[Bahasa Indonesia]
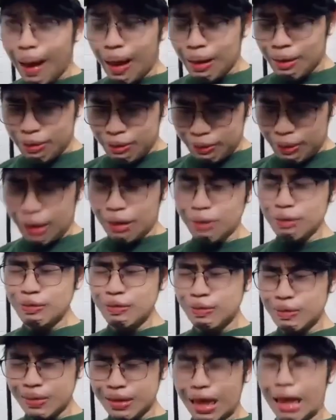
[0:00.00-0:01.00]
aku, aku
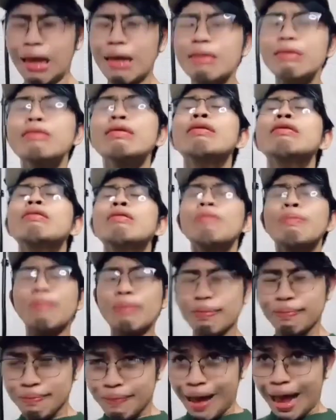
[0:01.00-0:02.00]
suka
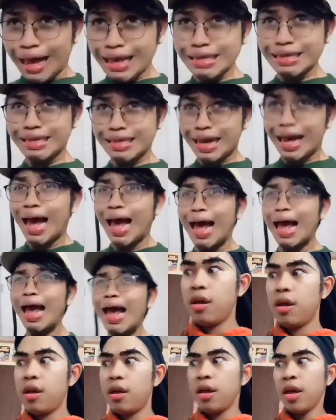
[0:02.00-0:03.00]
membaca.
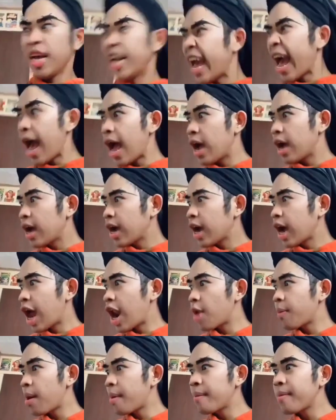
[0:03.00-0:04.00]
Enggak.
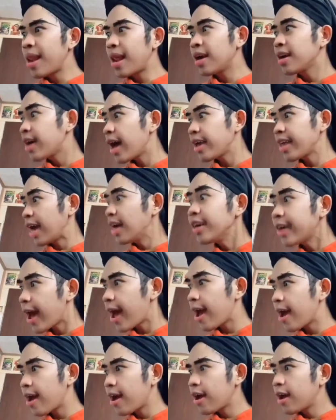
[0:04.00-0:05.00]
Kalau mama bilang enggak ya enggak.
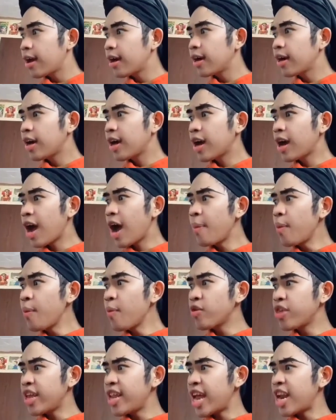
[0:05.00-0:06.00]
Kamu
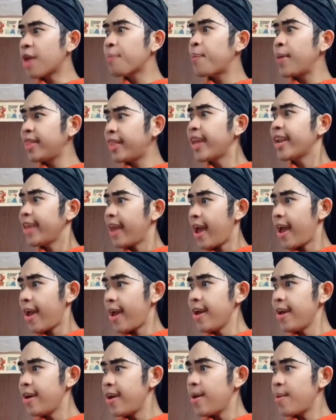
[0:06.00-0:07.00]
mau jadi anak pintar ya,
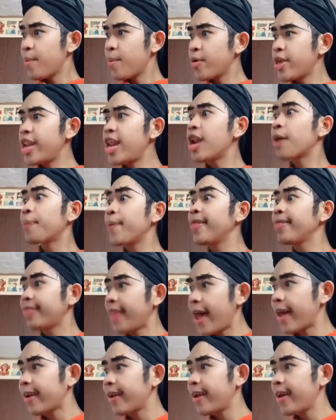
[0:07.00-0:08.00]
ha? Mau jadi anak
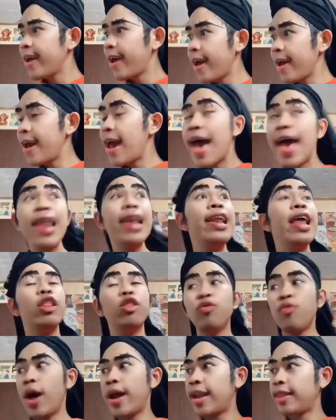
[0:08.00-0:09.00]
pintar? Hah?
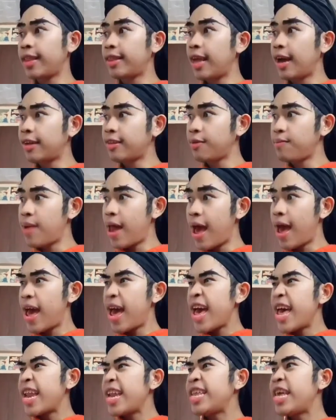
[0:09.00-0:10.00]
Lihat tuh anak tetangga sebelah.
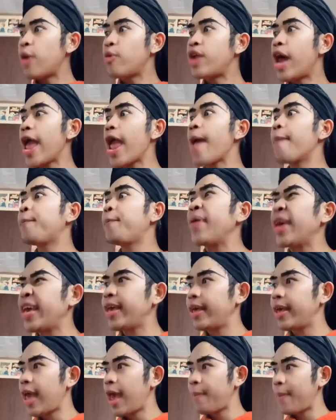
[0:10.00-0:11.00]
Dia udah
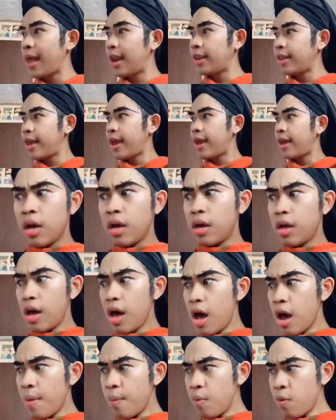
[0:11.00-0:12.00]
epic ML-nya.
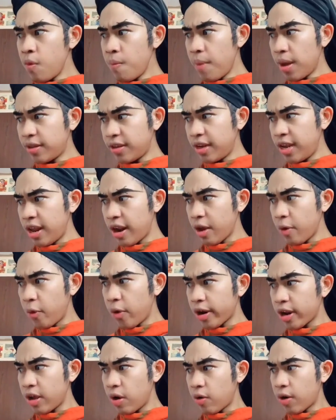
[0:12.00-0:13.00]
Kamu masih di rank
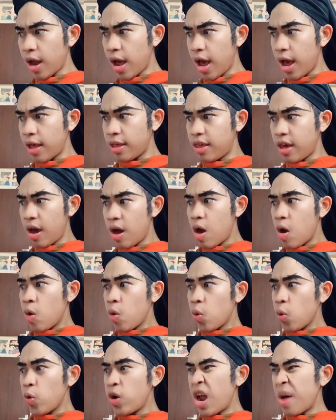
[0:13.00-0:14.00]
warrior aja.
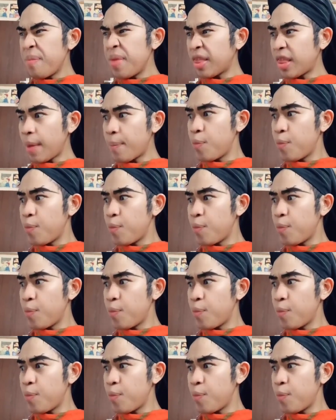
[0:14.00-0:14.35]
Udah minta